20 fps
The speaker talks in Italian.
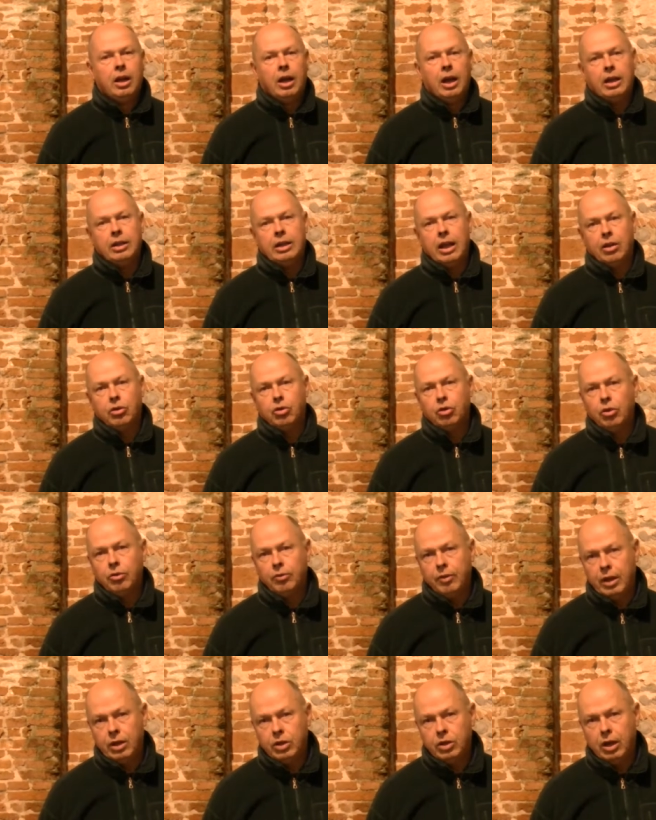Adesso
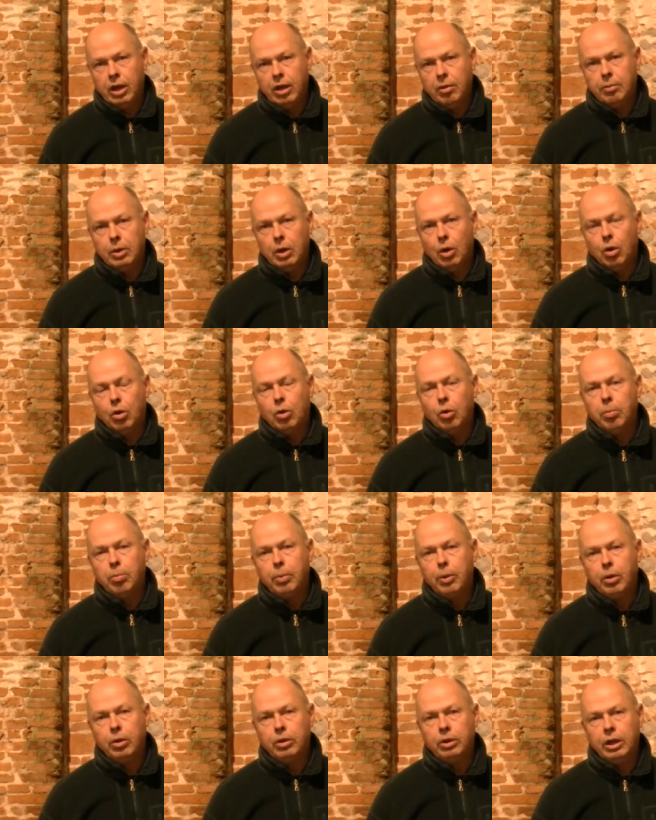invece mi
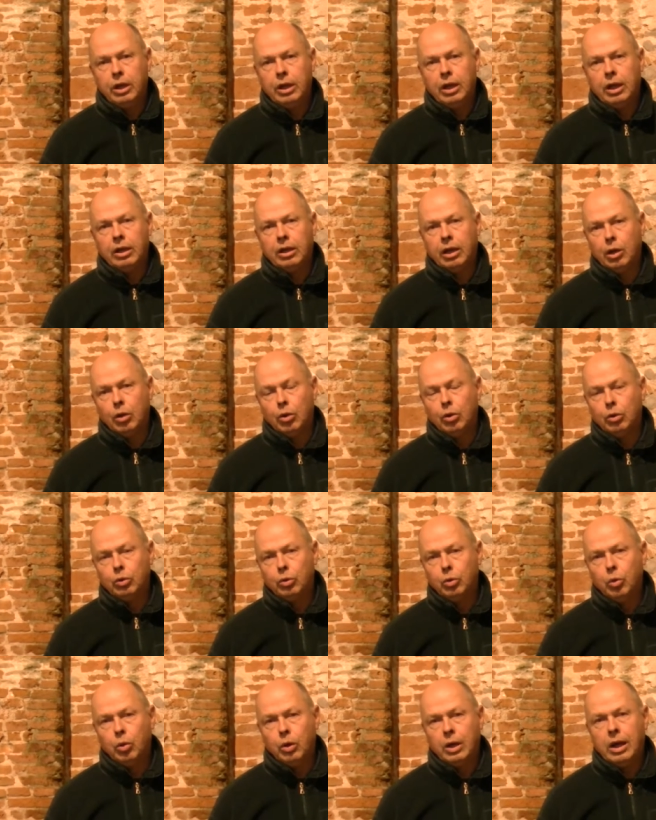occupo di
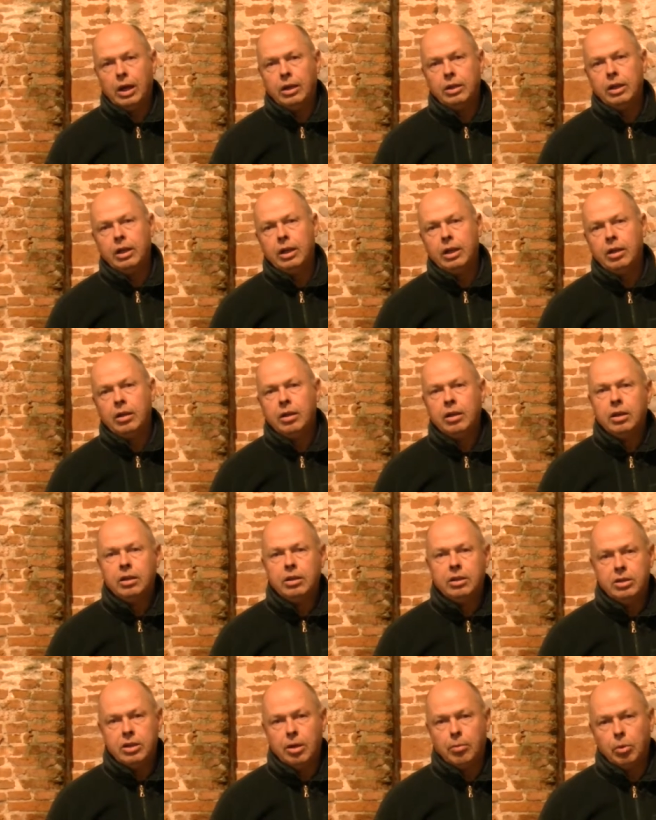agricoltura, di
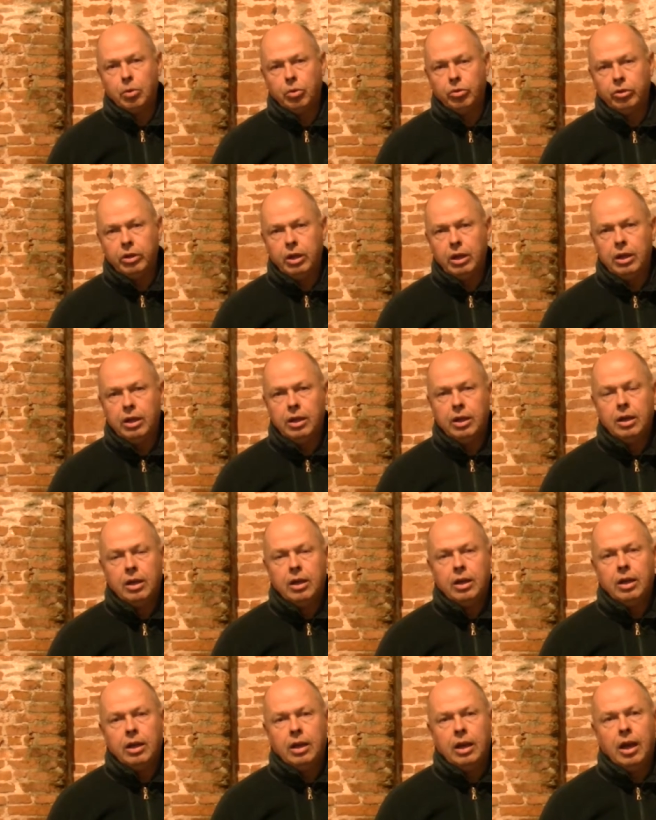diciamo così,
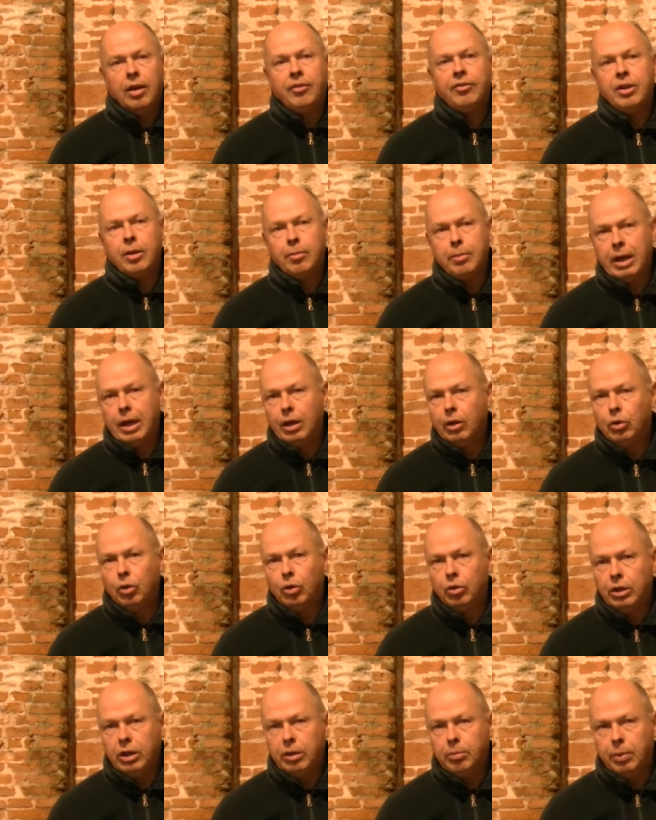eh,
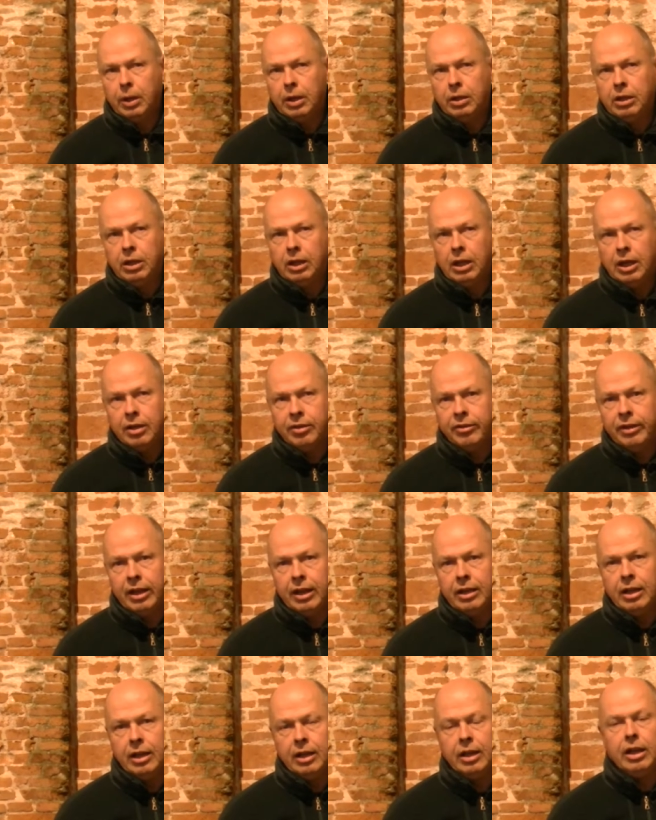avviamento di, di,
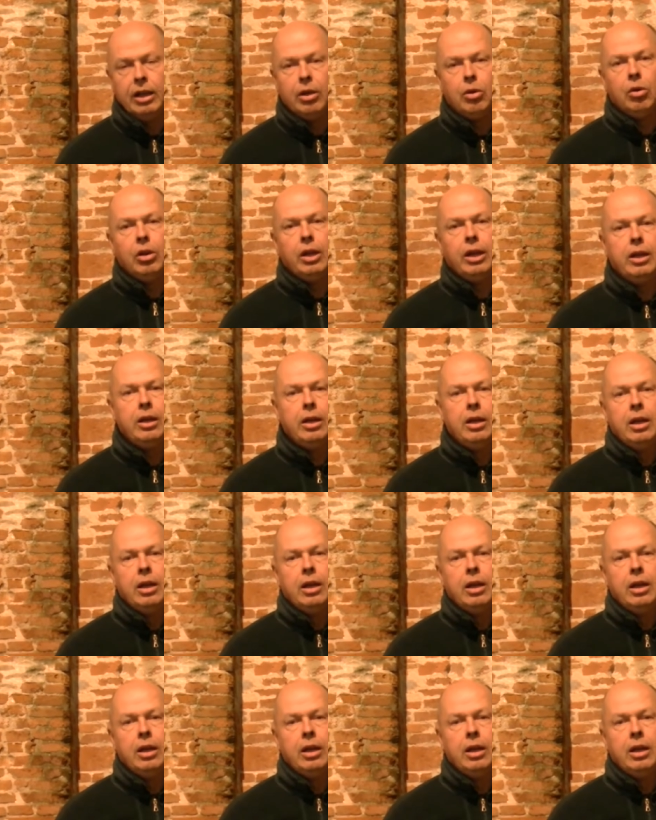aziende agricole